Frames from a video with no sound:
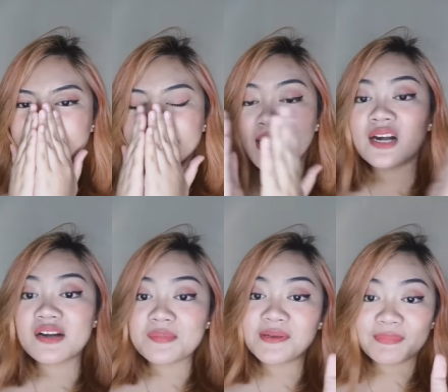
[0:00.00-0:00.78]

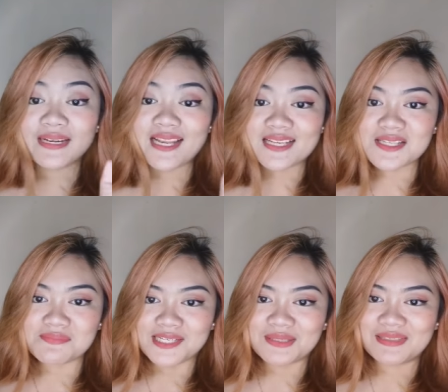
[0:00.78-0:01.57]
Pero may panlasa
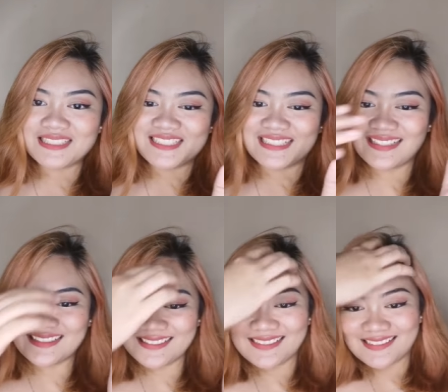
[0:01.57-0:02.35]
pa naman siya.
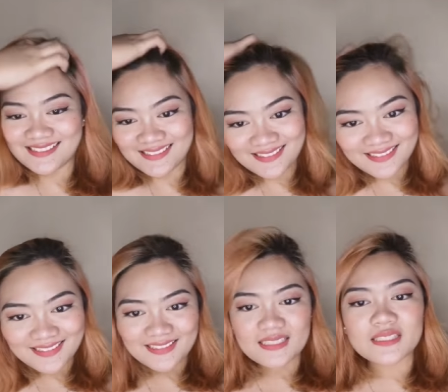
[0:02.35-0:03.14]

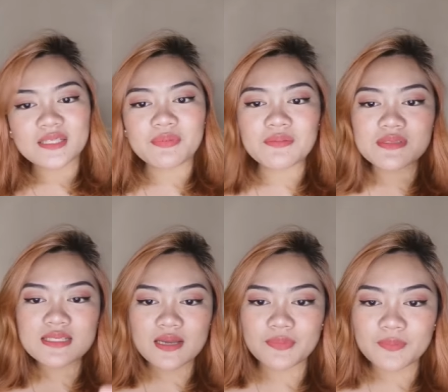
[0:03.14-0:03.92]
Di ba
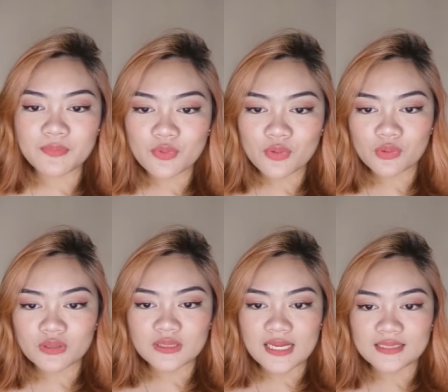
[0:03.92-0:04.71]
masabi mo
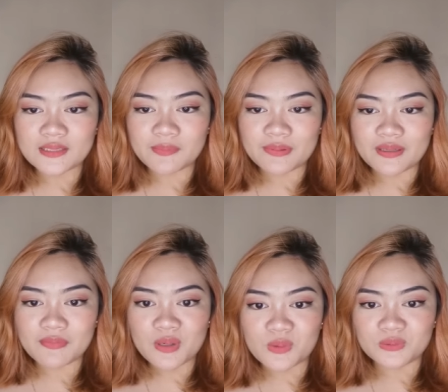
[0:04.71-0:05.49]
dati pag
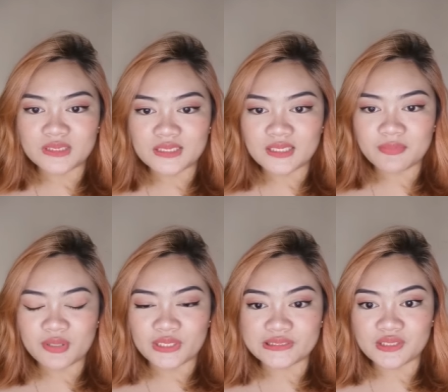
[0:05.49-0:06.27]
ma-hold ng
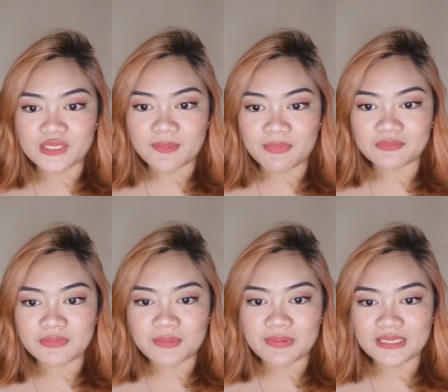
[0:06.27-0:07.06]
immigration, dapat
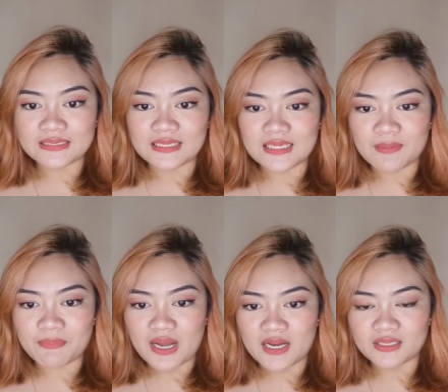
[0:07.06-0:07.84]
may ipakita ka na
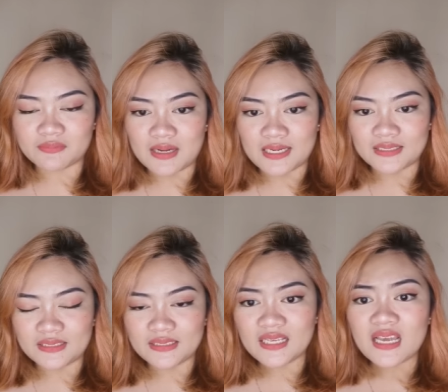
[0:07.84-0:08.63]
pocket money?
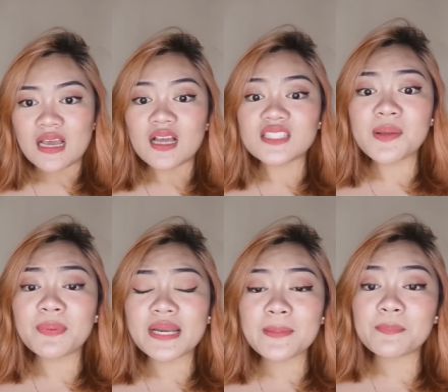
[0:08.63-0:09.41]

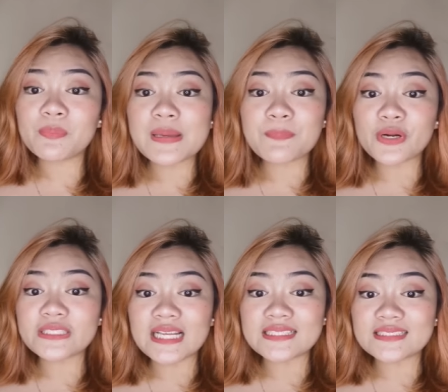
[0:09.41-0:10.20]
Siyempre,
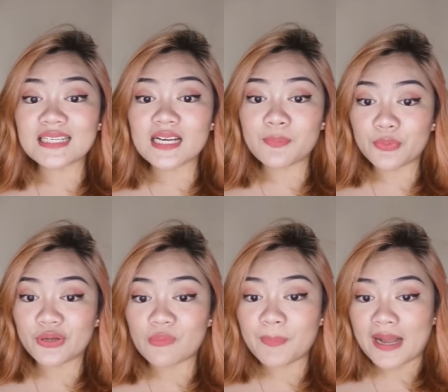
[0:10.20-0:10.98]
importante talaga po
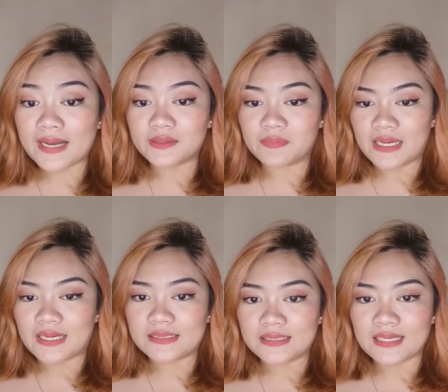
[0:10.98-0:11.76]
yung pocket
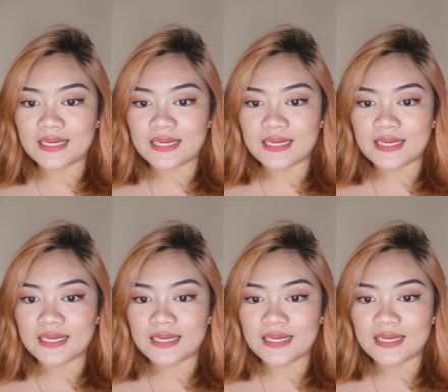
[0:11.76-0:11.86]
money.